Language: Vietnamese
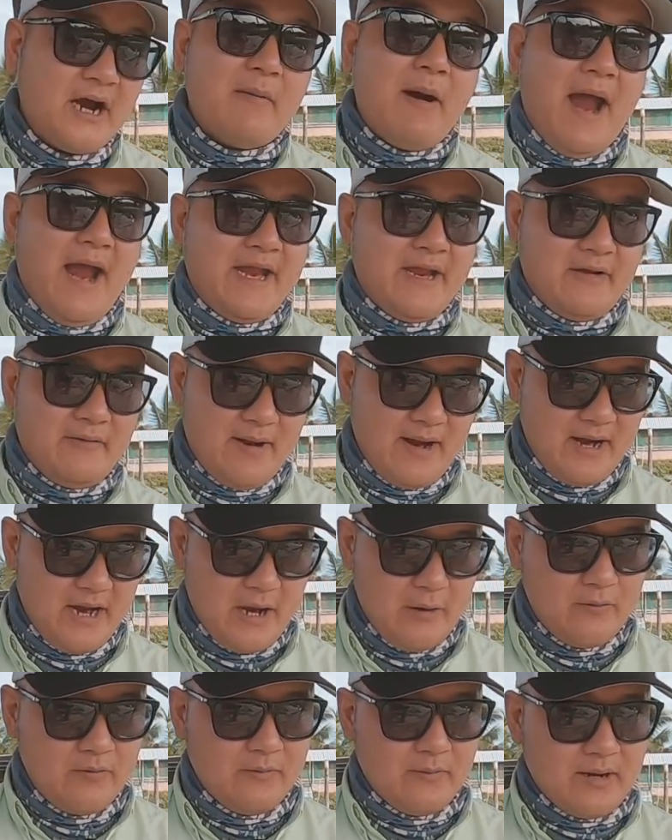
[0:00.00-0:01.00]
cơ bản nha các bạn
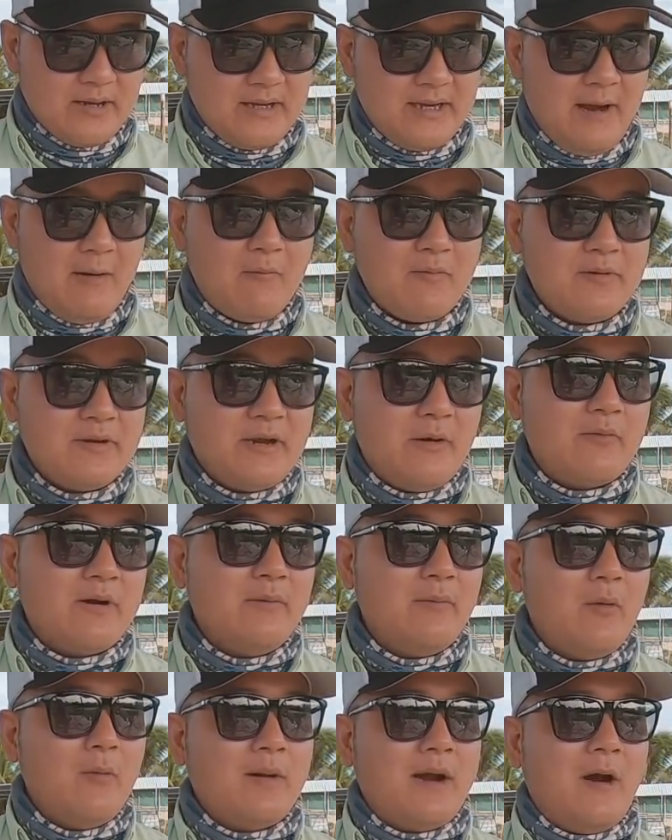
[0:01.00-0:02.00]
hiểu nhưng mà trong trong
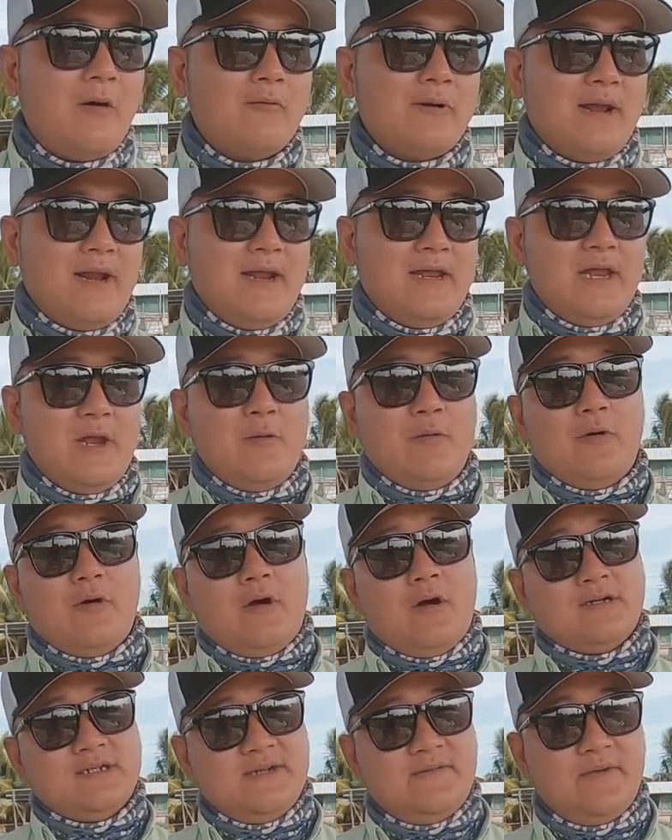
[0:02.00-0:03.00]
cái môn câu này thì nhiều
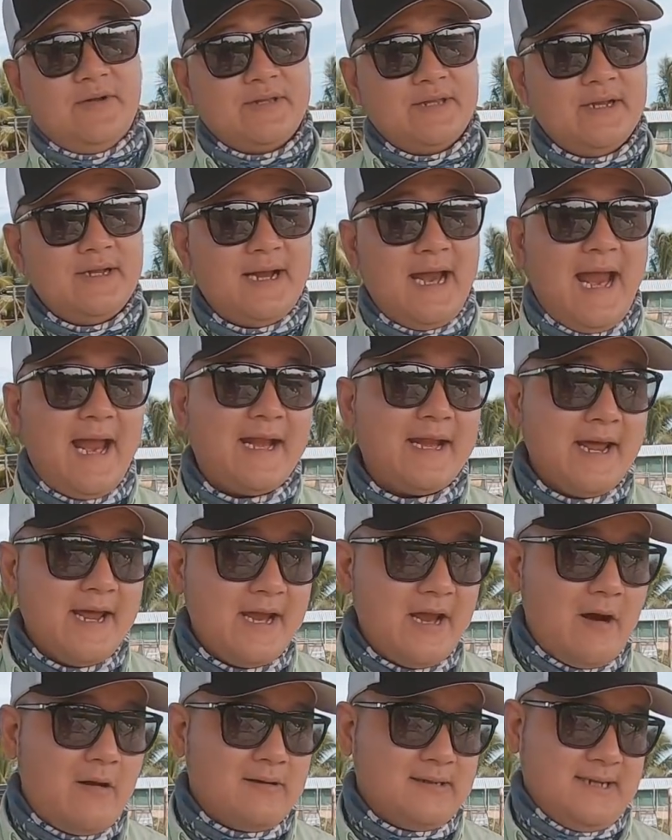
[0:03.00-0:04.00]
người họ sẽ phân tích khác
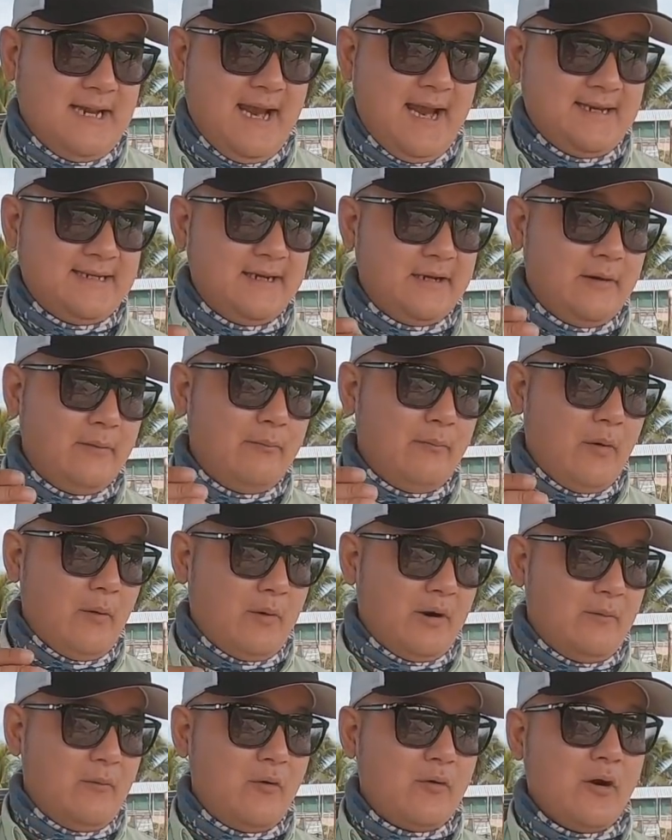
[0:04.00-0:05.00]
đi họ sẽ set up một
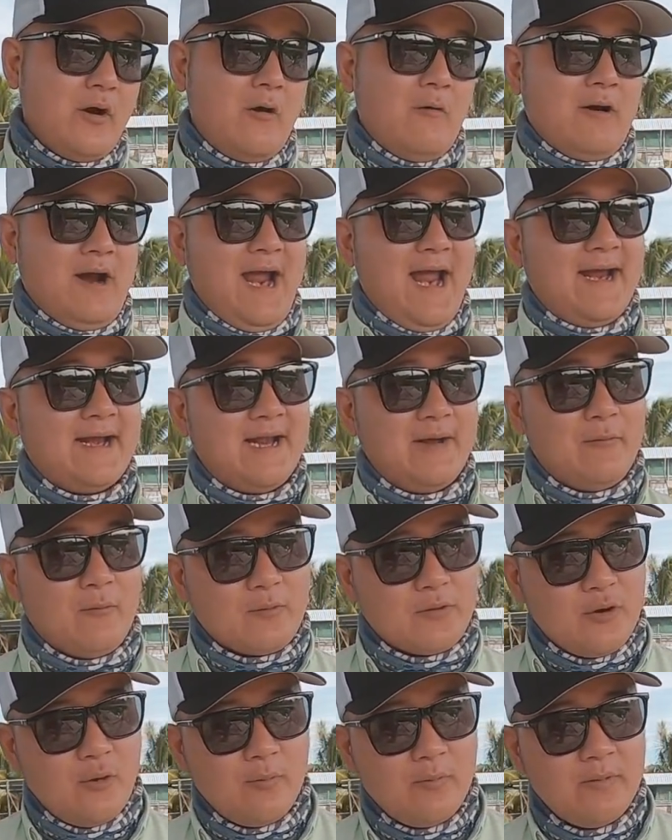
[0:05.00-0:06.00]
cái món đồ khác đi
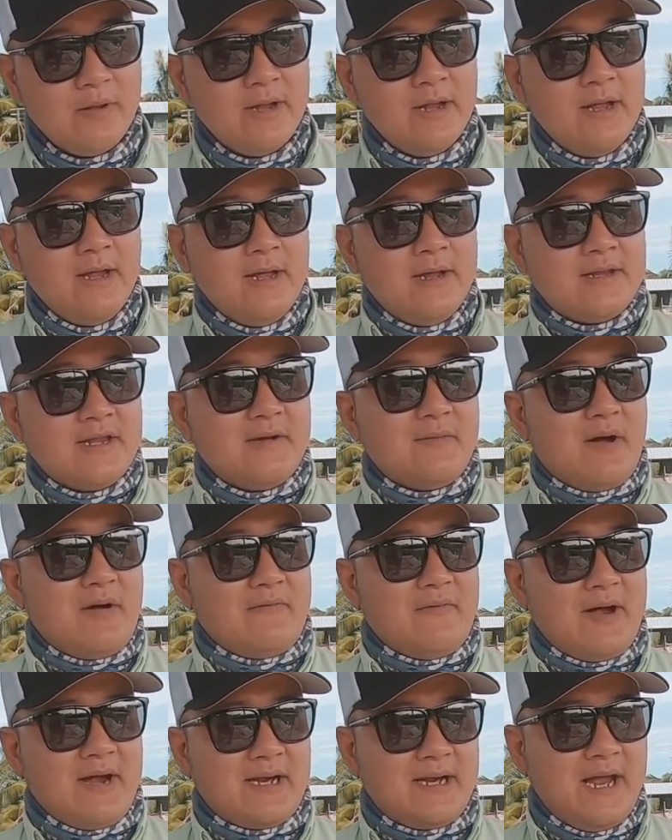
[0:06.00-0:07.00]
một chút nhưng mà
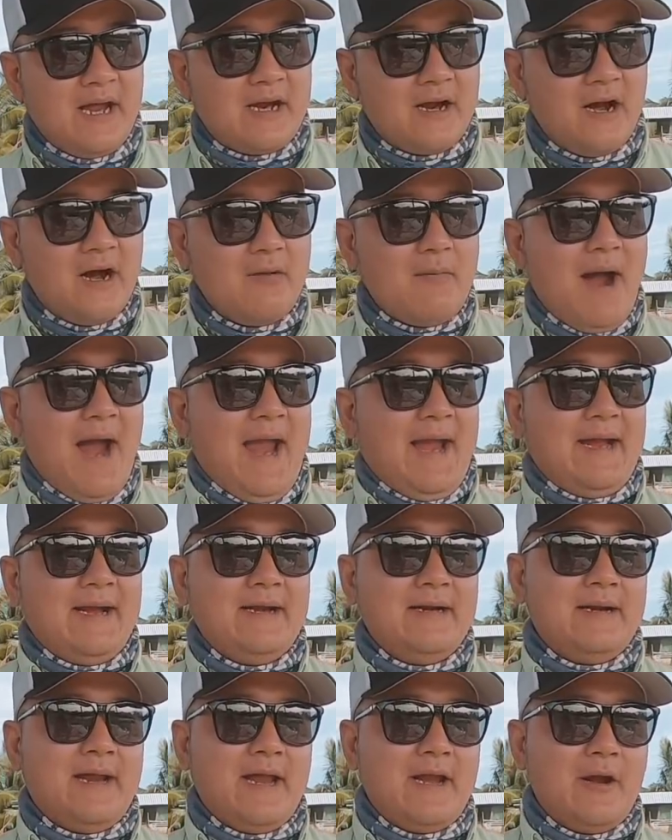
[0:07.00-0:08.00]
về kia cơ bản
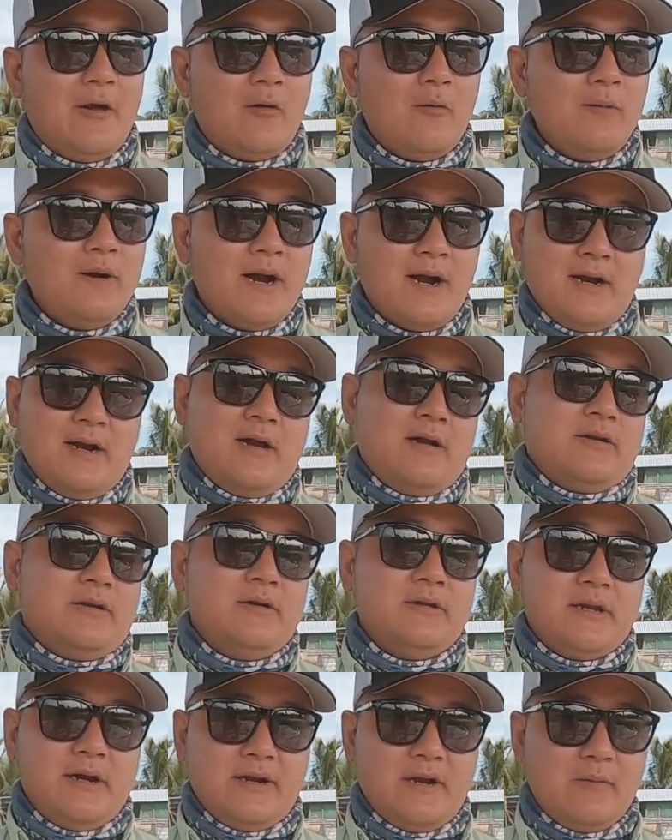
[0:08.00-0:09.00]
thì nó cũng gần gần
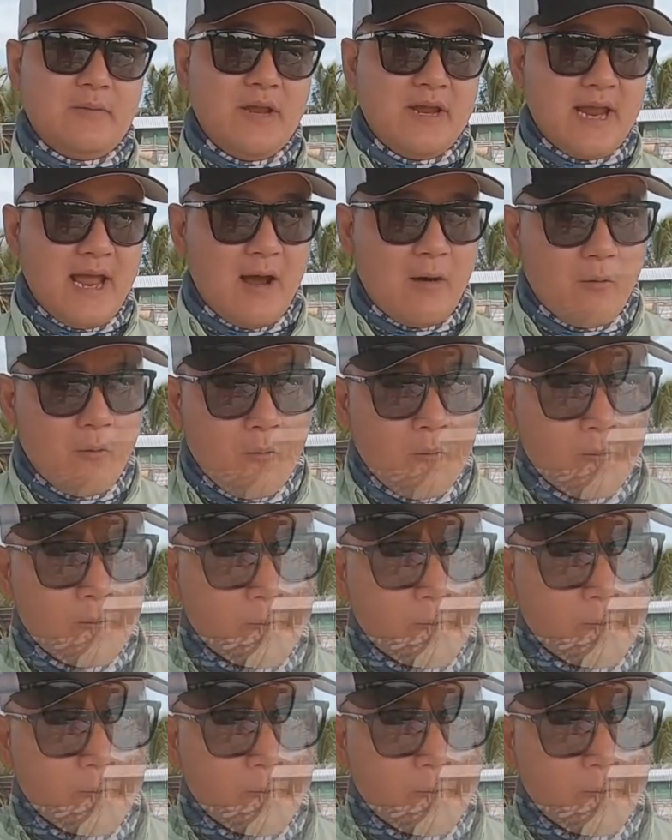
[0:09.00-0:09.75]
tương tự giống như nhau